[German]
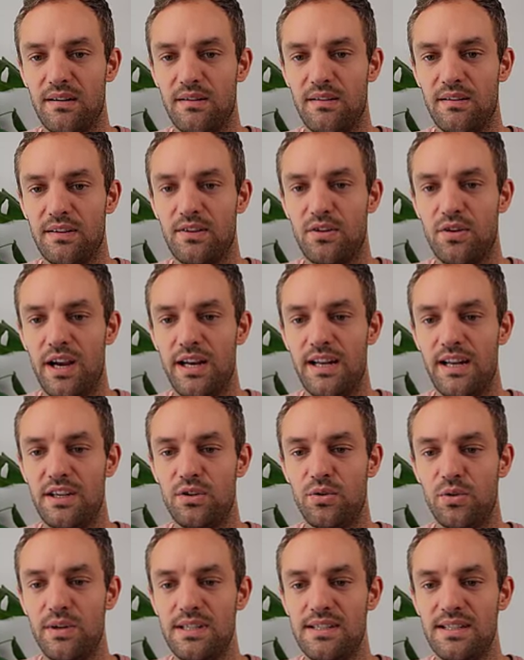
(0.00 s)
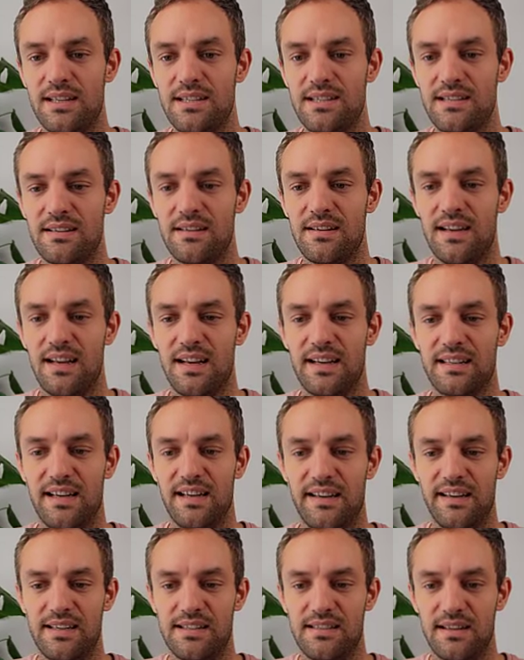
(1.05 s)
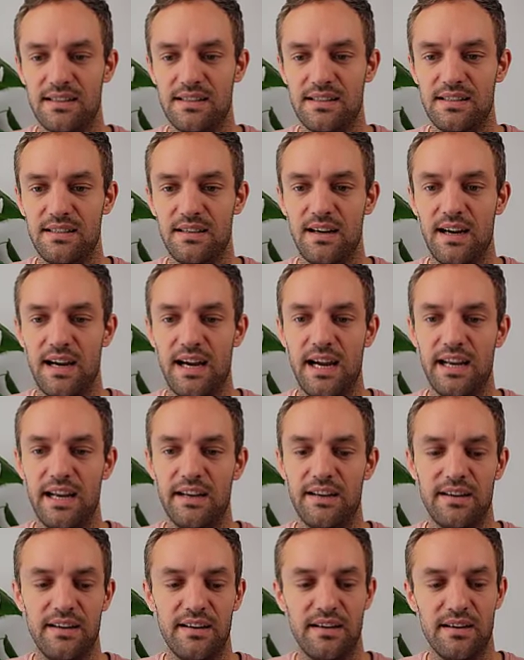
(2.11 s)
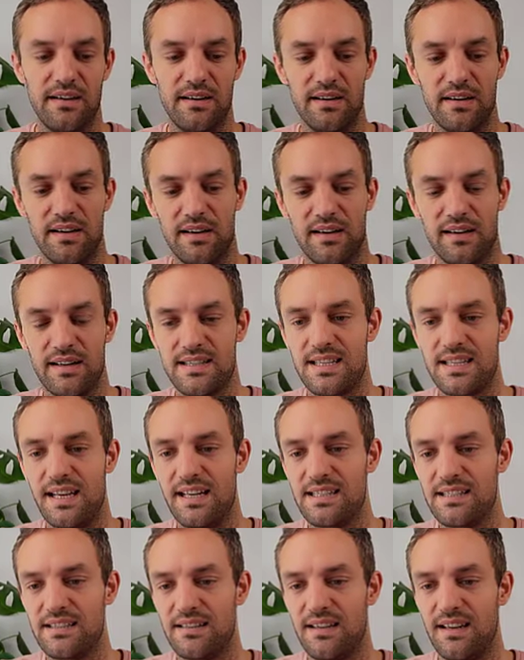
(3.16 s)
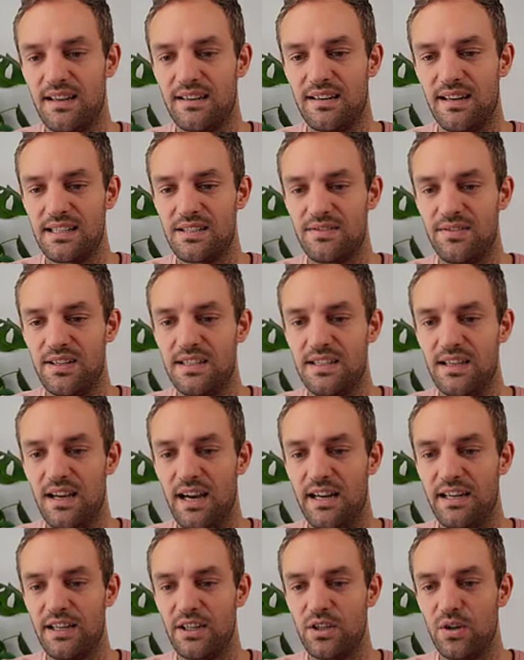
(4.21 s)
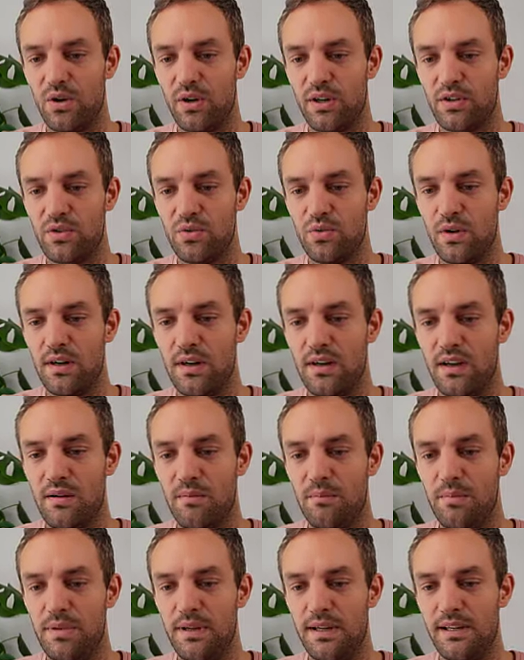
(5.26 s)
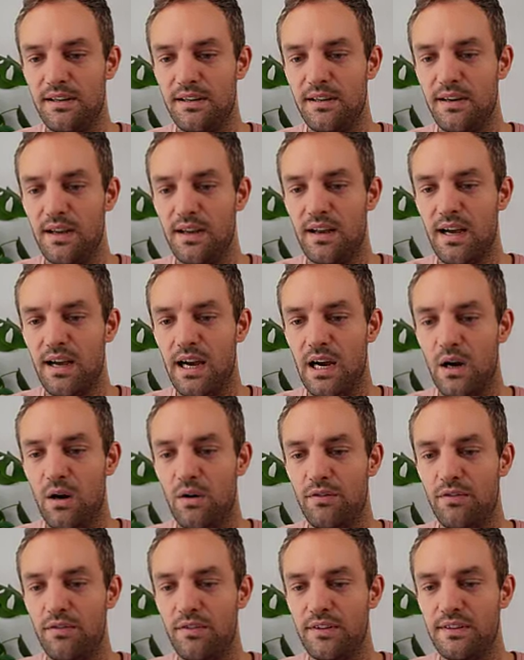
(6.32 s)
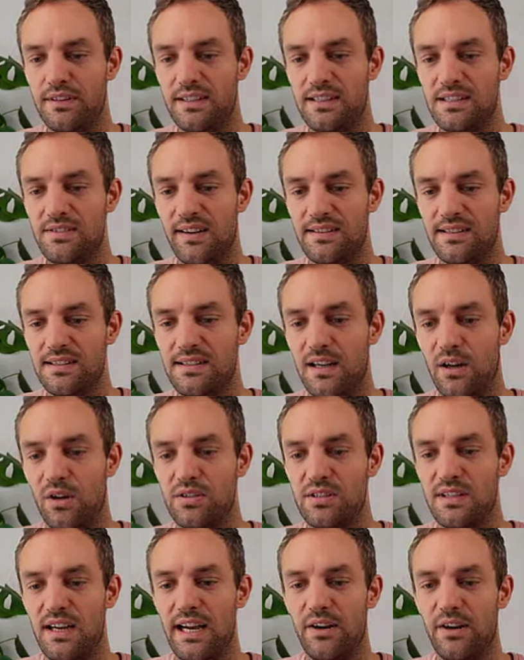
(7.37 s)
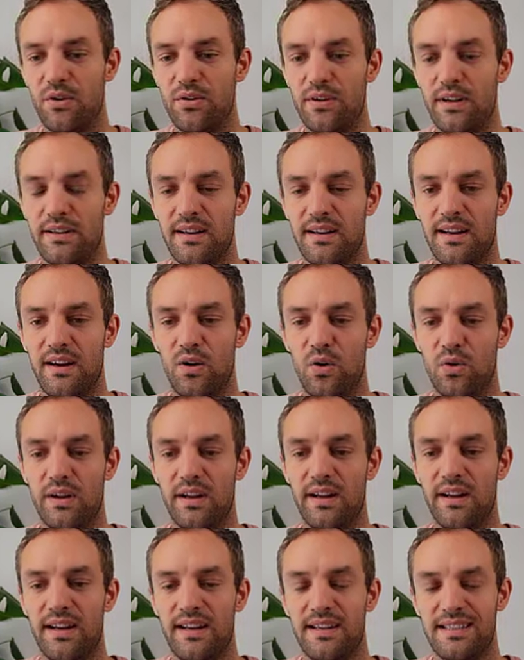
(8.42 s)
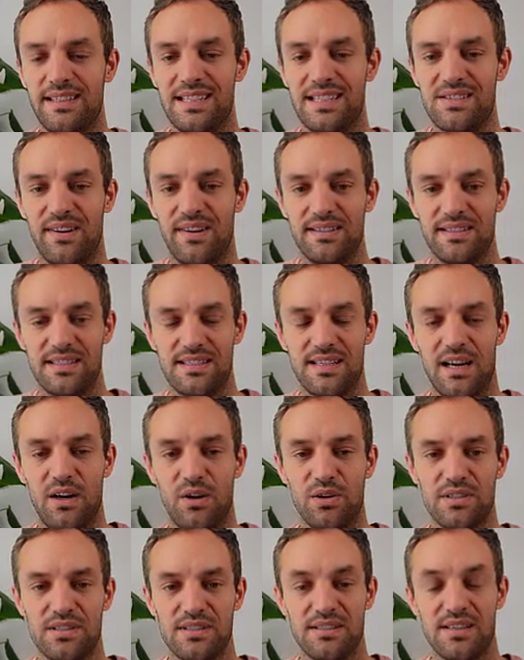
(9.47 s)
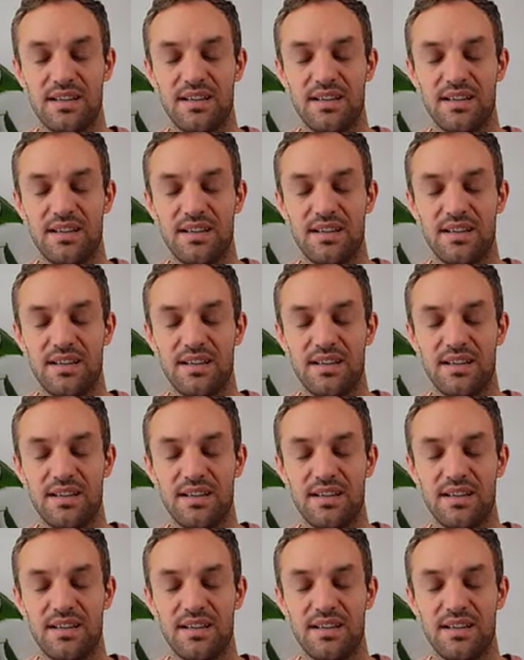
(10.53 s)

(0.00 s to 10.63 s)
Trader durchsetzen, dann ist das hier ein äh, Zeichen, dass wir hier eine Korrektur bilden auf die 20.100 oder die 20.000